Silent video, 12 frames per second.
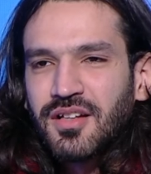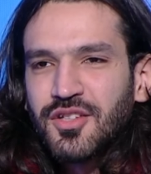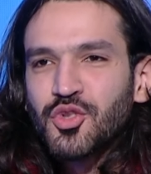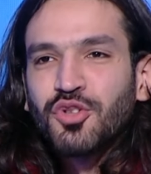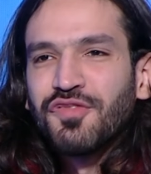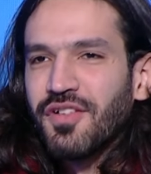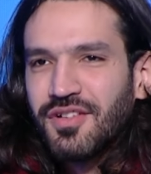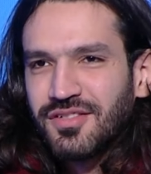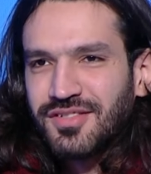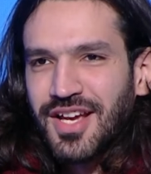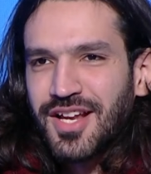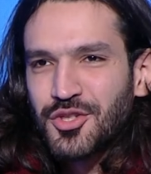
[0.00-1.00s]
صدفه
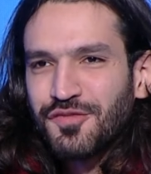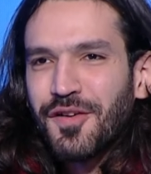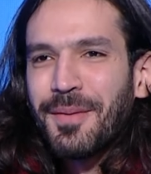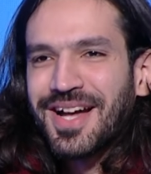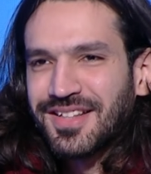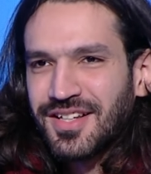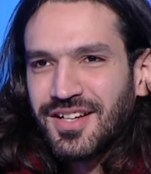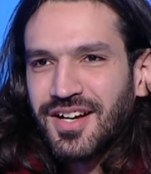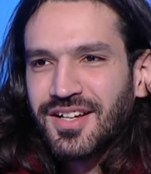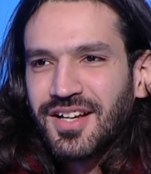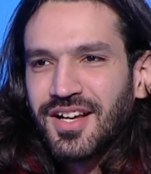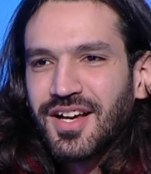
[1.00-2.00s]
يعني صدفه بحته
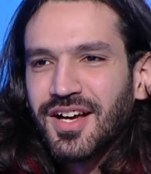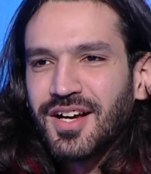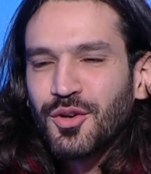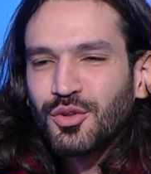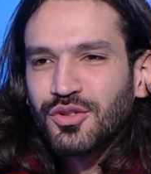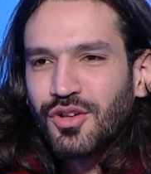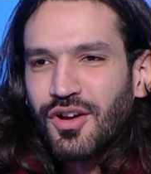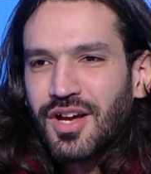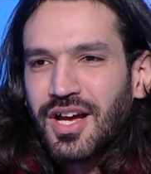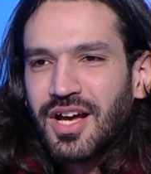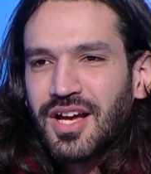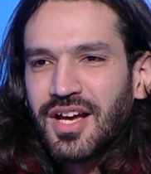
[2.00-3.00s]
انا كنت
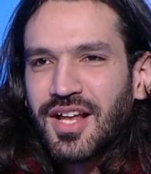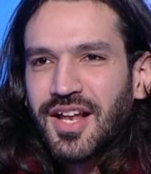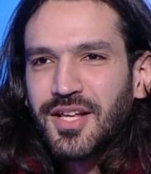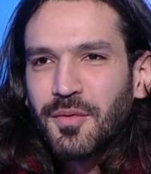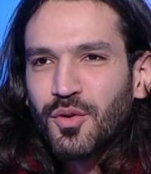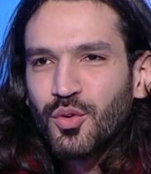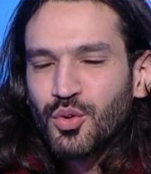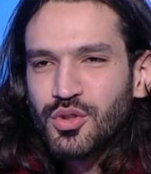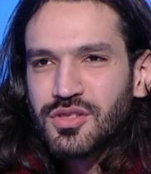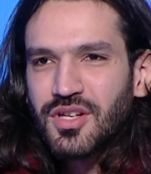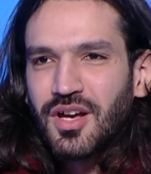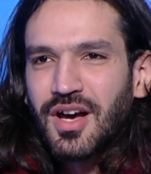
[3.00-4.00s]
رايح نادي
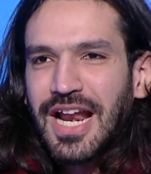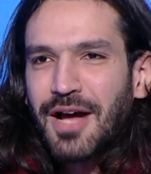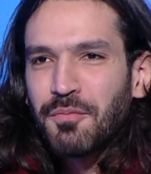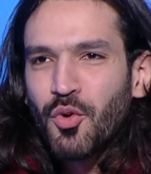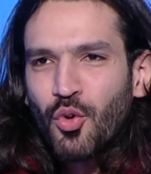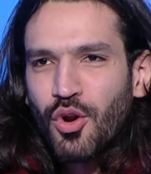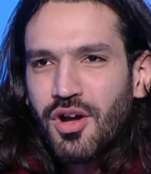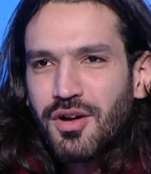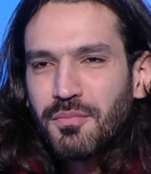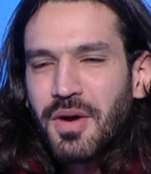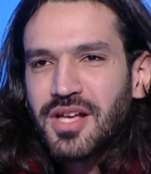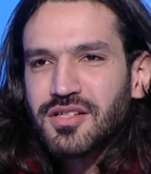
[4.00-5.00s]
بكوس العب كوره
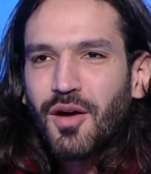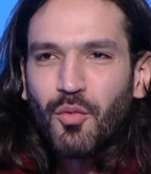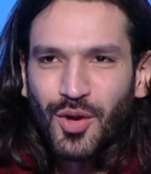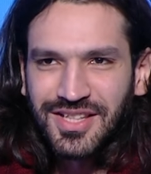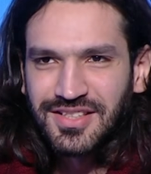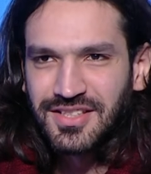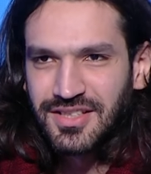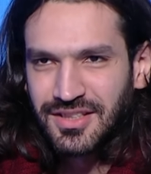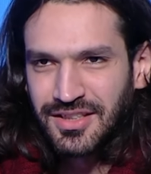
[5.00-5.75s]
مع اصحاب والدي